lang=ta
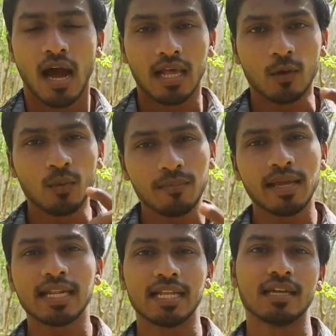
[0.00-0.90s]
ஆனால்
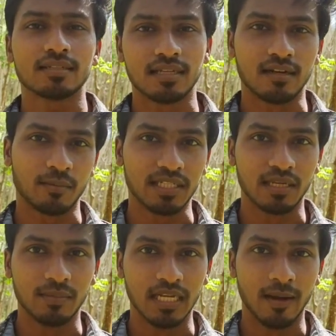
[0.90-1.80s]
உண்மையான யதார்த்தம் என்னென்னு
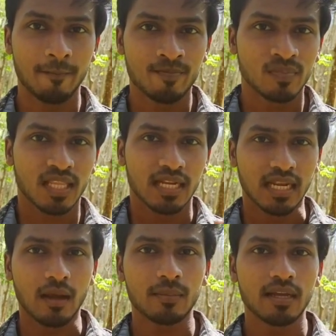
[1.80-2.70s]
பார்த்திங்க அப்படின்னா
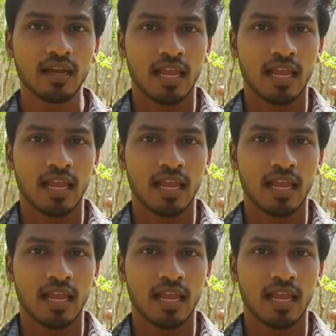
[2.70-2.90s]
நாம்